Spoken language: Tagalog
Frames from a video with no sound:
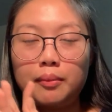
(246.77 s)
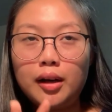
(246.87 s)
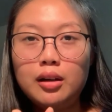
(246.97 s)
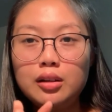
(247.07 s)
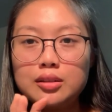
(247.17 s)

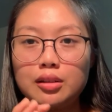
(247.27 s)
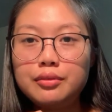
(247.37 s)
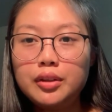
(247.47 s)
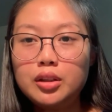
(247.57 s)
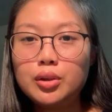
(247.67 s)
parang isang
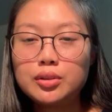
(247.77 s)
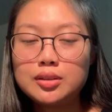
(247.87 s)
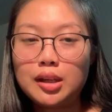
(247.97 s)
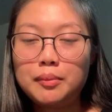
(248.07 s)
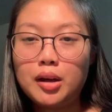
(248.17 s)
video
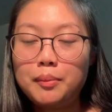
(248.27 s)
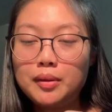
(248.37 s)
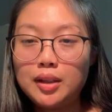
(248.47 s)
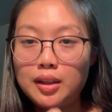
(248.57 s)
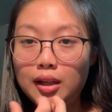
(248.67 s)
na sabi,
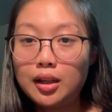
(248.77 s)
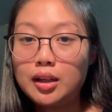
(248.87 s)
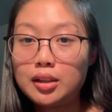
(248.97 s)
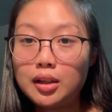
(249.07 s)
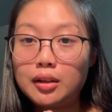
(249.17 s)
kapag nagtanggal
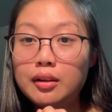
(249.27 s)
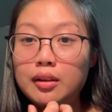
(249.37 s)
ka ng